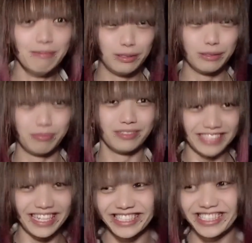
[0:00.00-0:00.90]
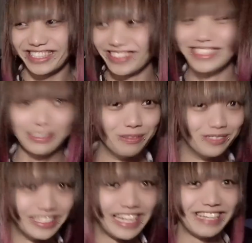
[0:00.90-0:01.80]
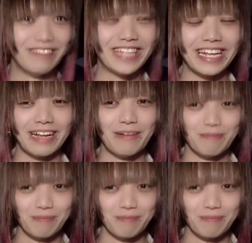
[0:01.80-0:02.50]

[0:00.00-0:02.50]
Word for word: ブルブルってしてくるし、もう何みたいな